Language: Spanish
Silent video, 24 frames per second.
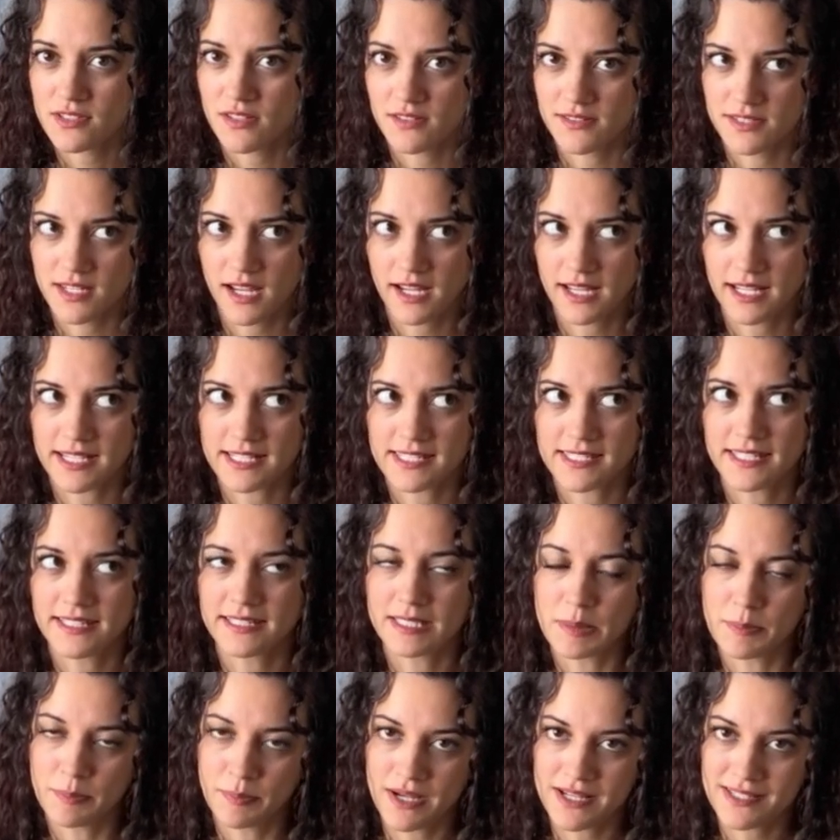ya que si
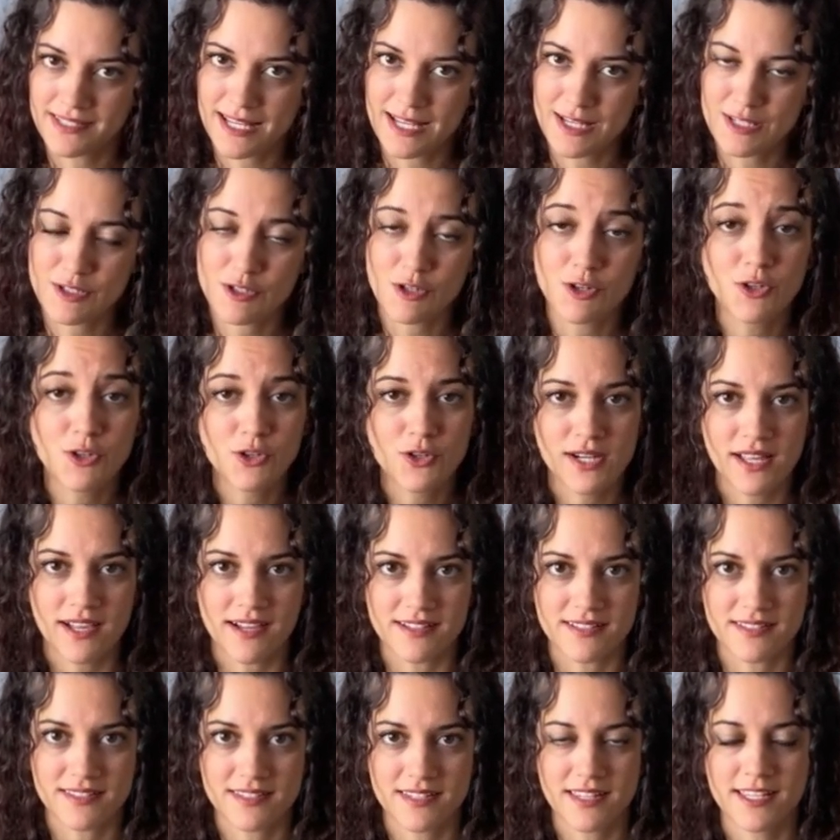te pasas
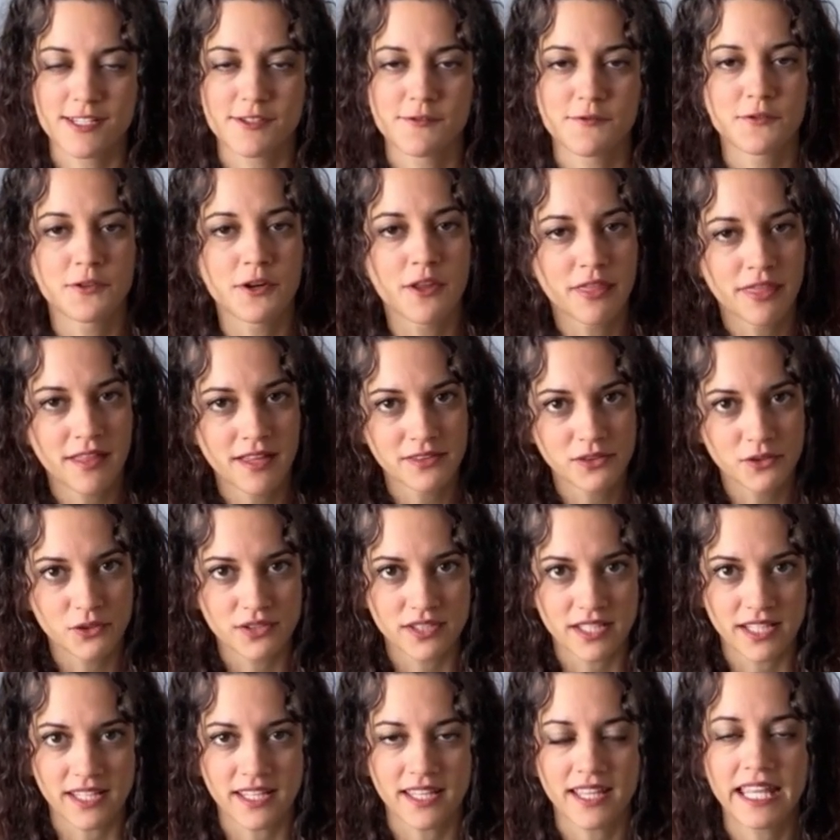horas
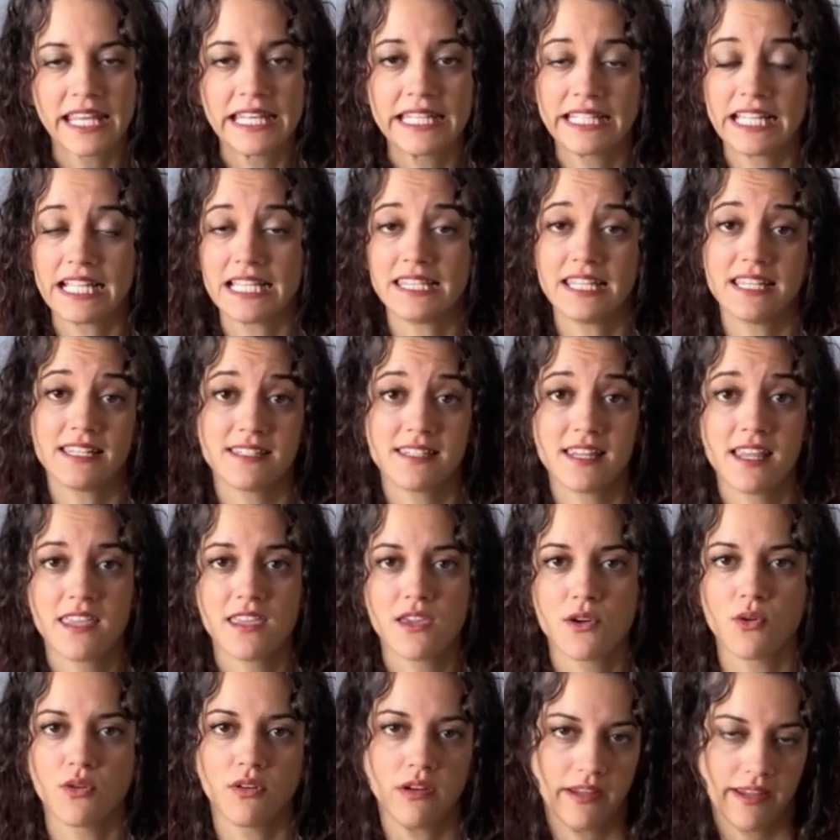esforzándote en que el
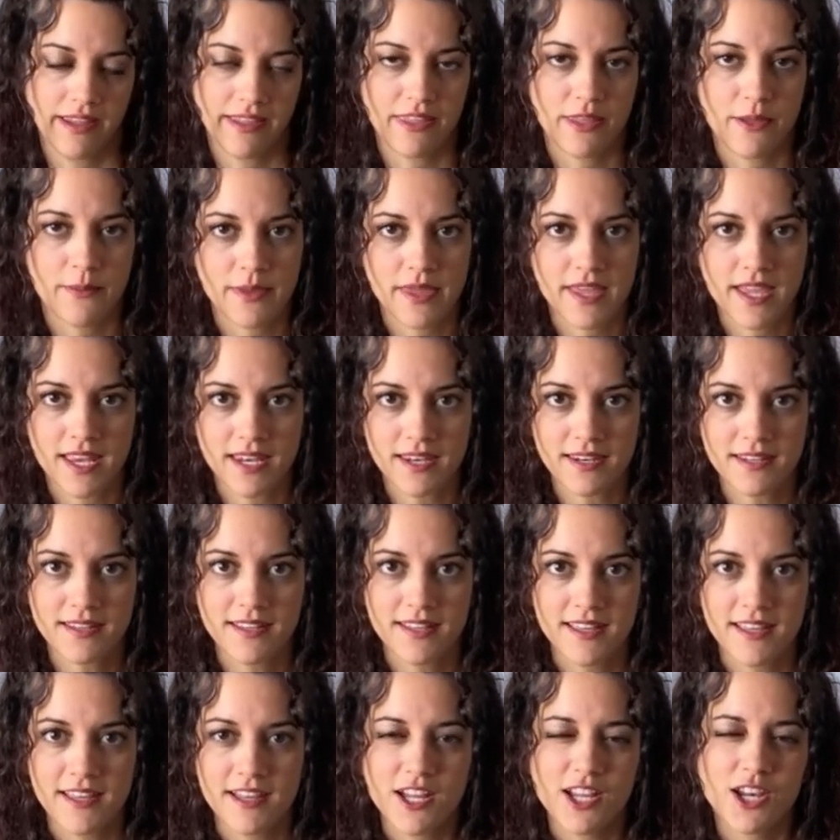diseño quede bien,
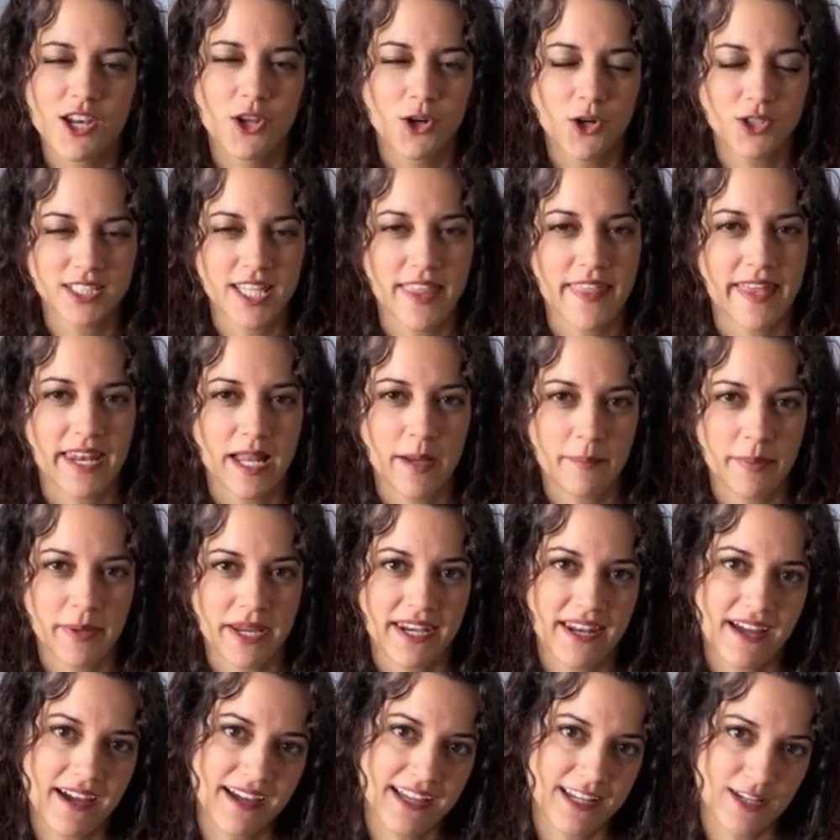luego te dará
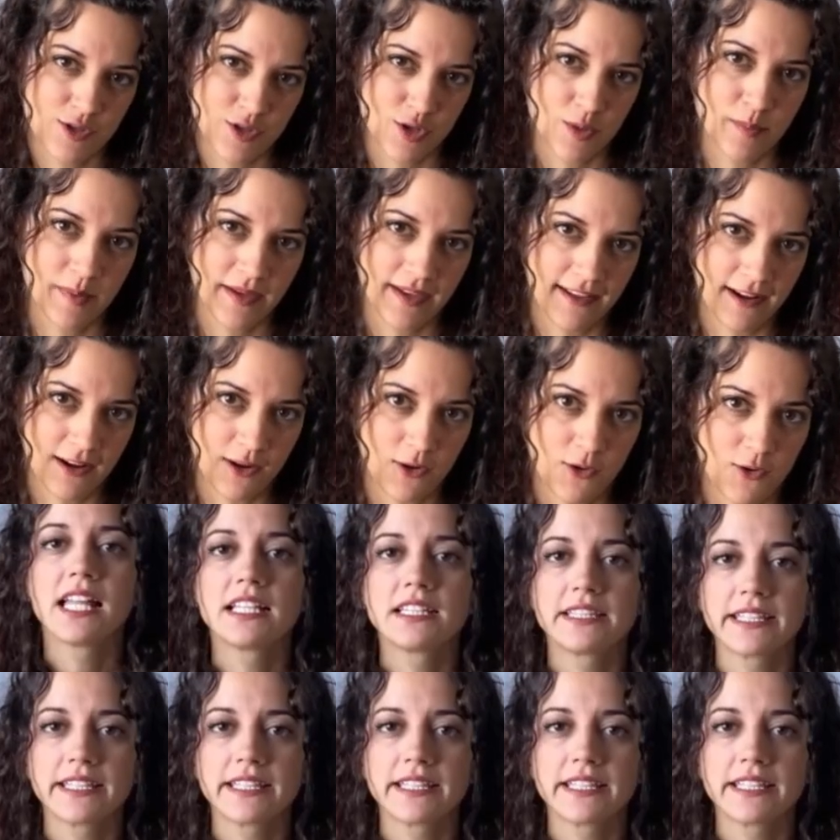pena estropearlo.